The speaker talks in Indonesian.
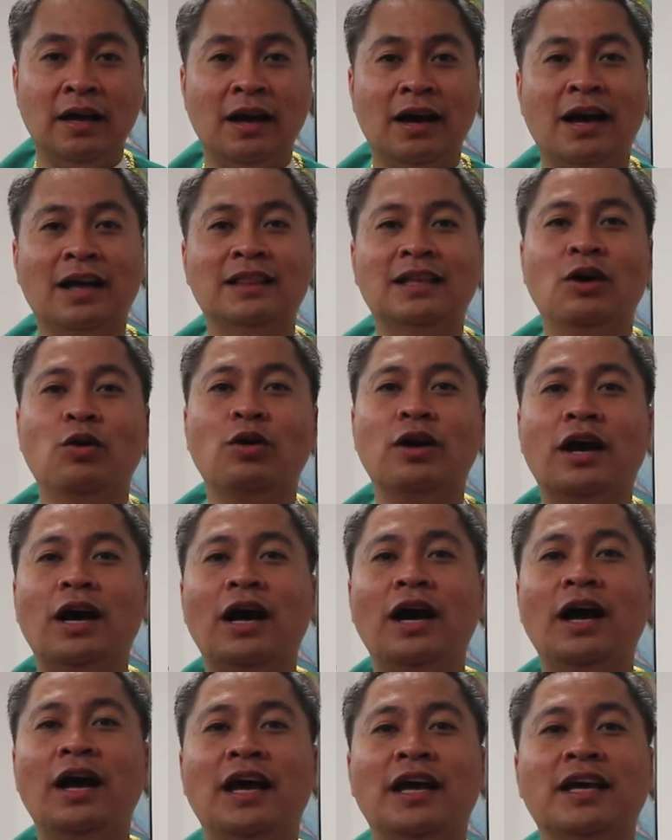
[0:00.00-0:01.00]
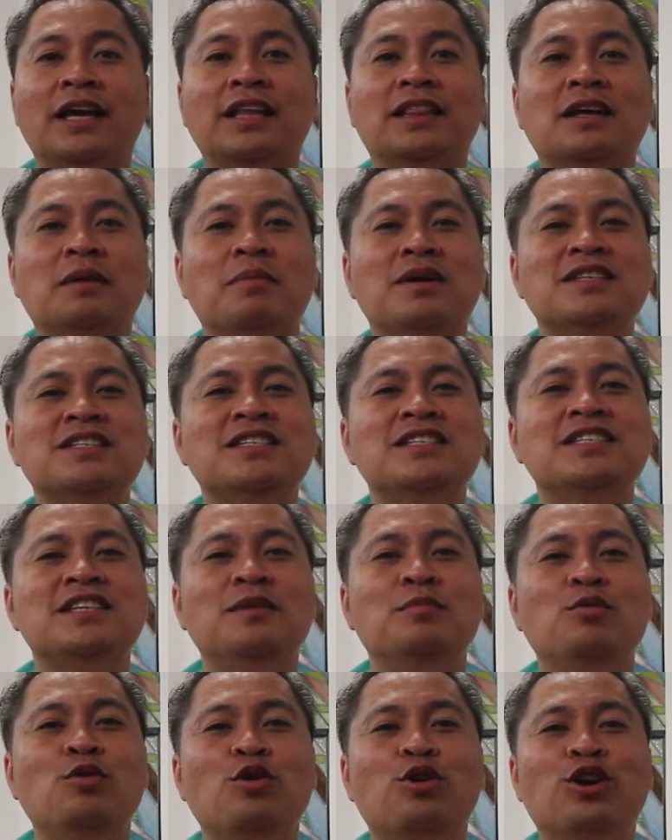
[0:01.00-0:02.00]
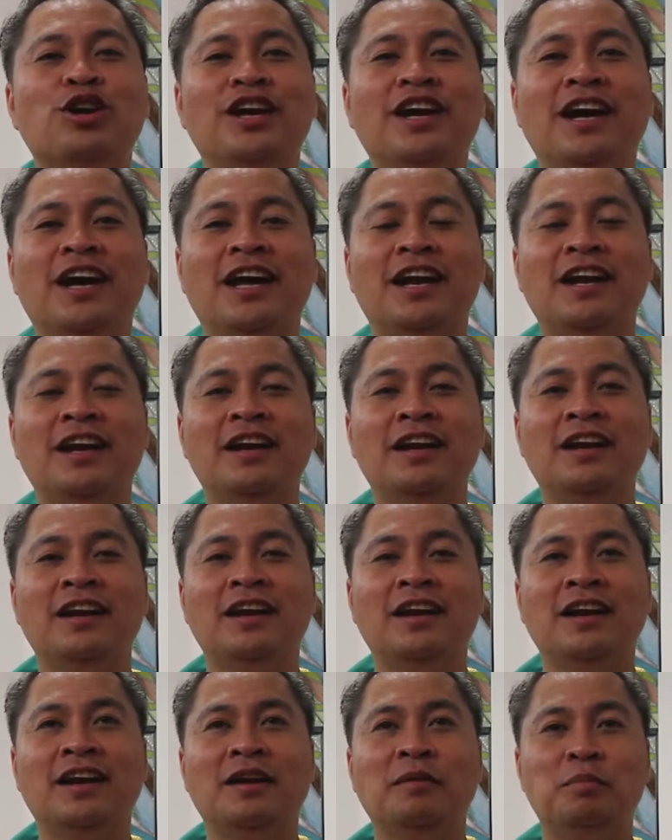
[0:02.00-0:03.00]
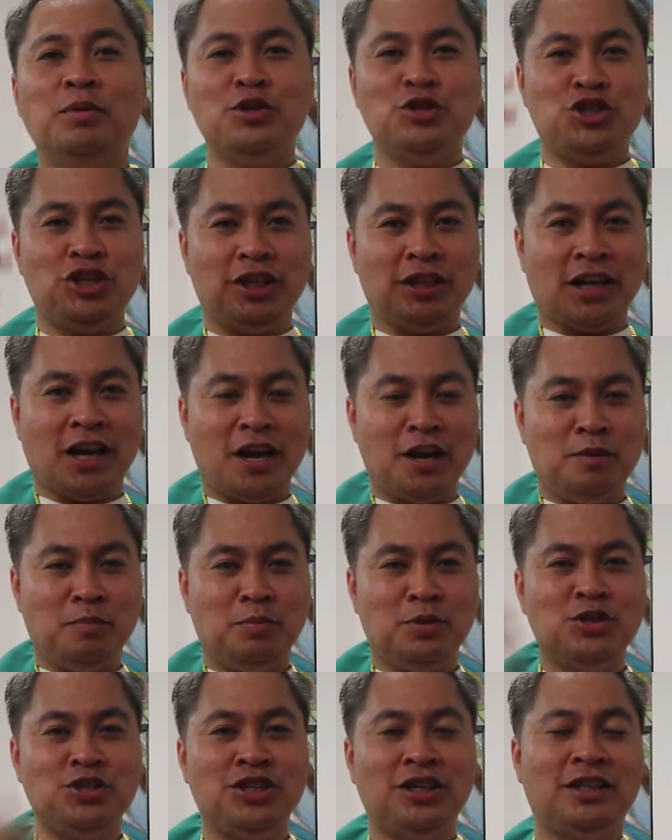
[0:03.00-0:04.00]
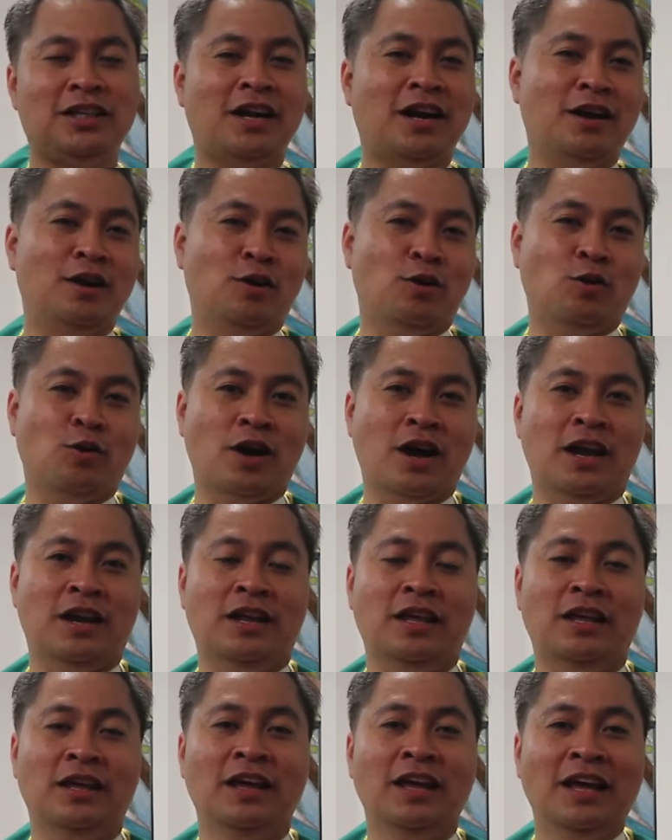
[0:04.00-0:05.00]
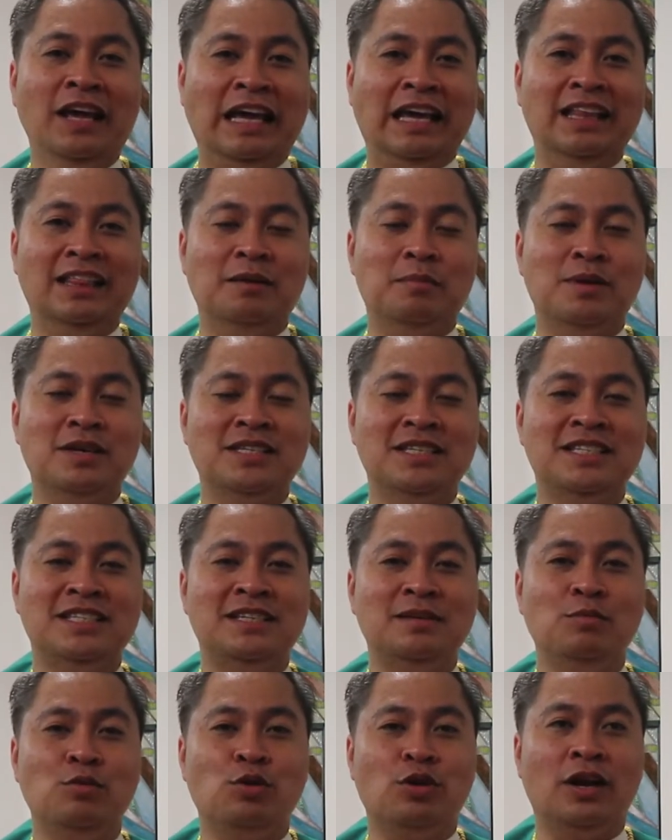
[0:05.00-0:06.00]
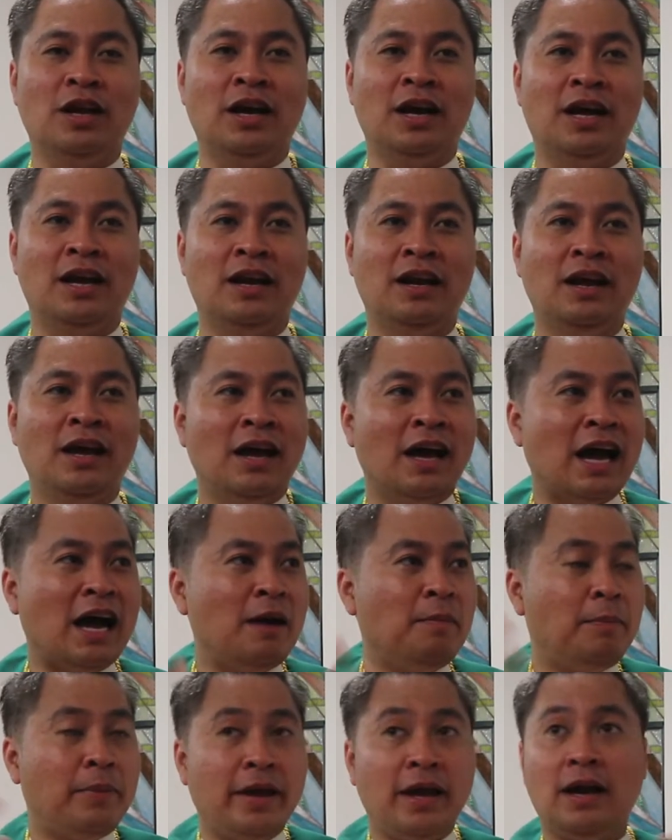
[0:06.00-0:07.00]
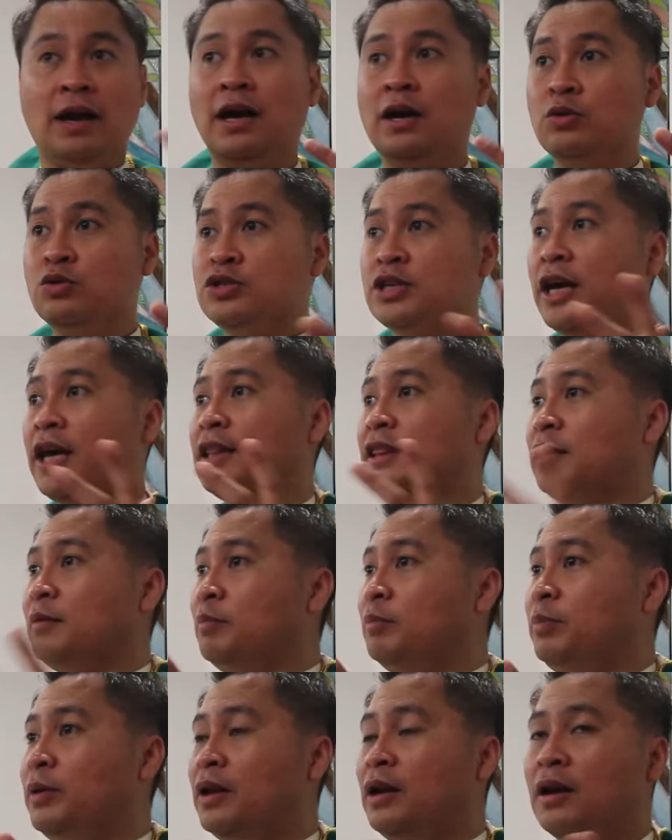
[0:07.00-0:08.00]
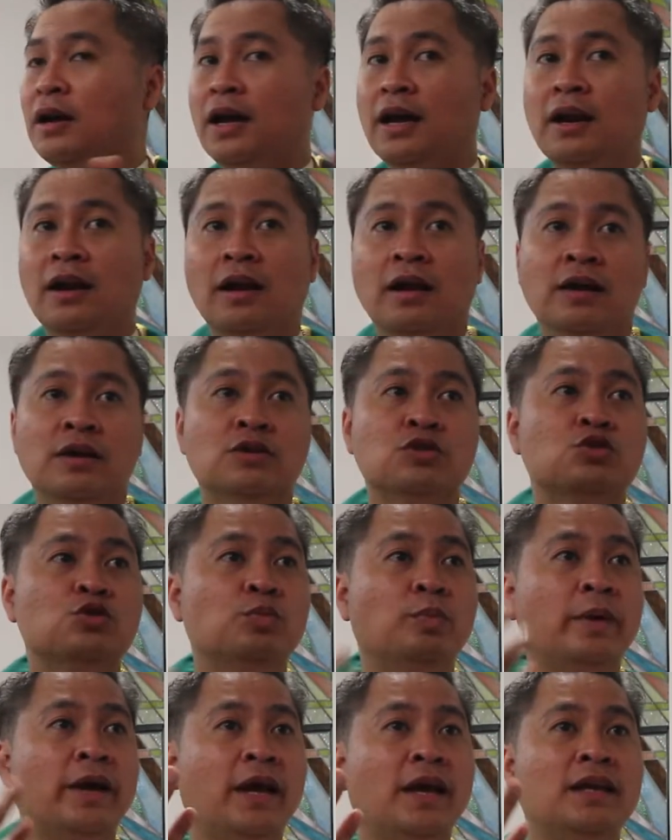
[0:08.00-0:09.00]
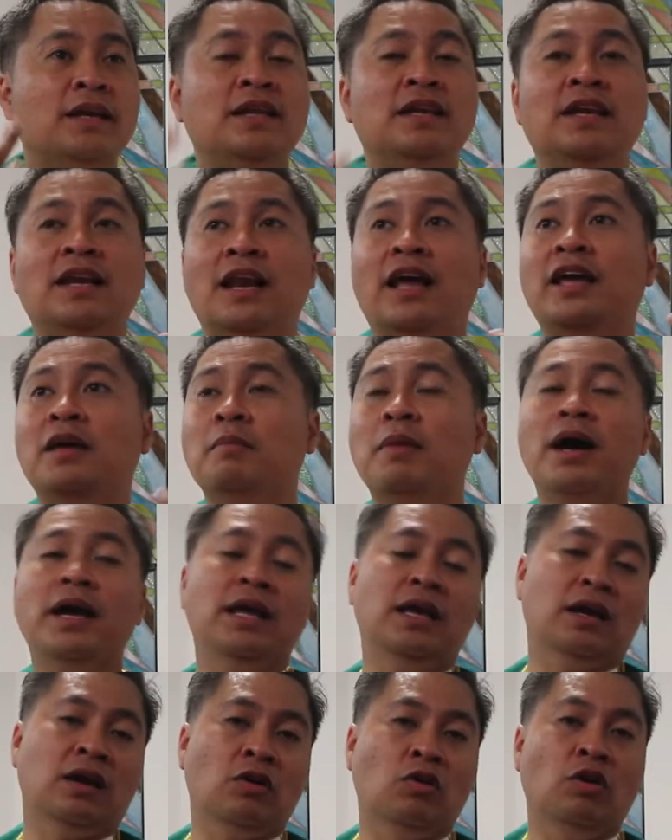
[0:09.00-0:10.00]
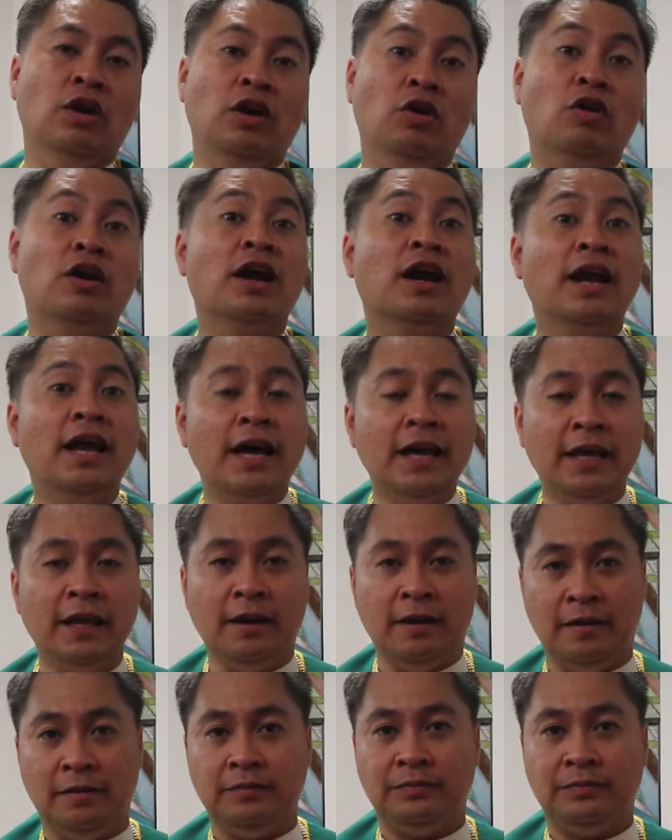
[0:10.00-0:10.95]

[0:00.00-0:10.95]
Ataukah kita masih sibuk dengan pencitraan-pencitraan rohani? Kita masih sibuk dengan apa yang harus saya tampilkan supaya dinilai baik oleh orang lain.